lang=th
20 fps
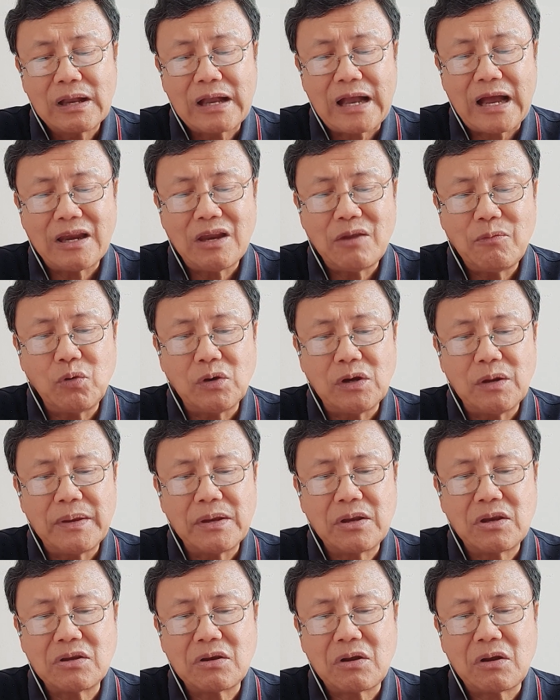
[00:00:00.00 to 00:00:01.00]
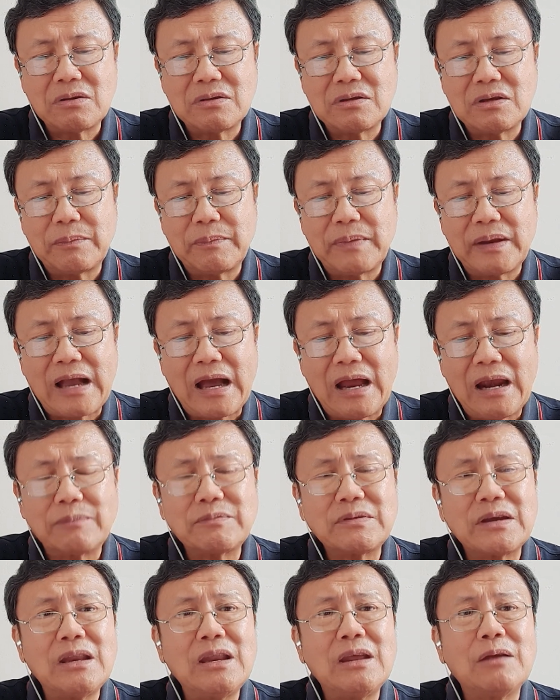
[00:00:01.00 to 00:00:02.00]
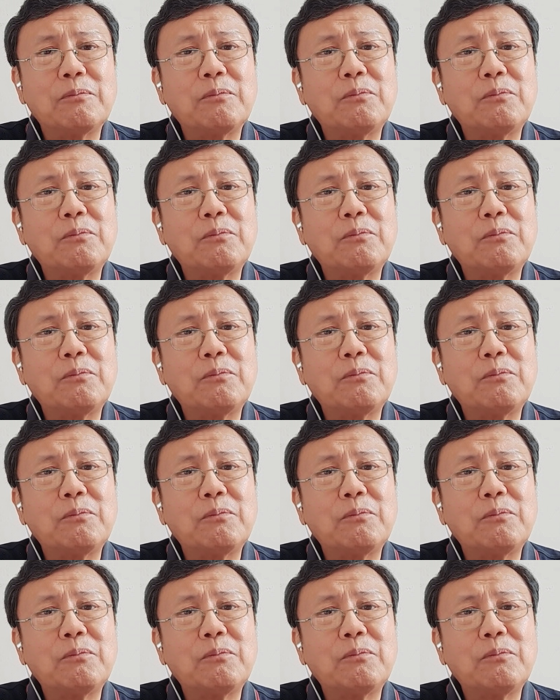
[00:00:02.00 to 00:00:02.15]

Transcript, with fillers: การที่พูดถึงมันเป็นข้ารับใช้นี่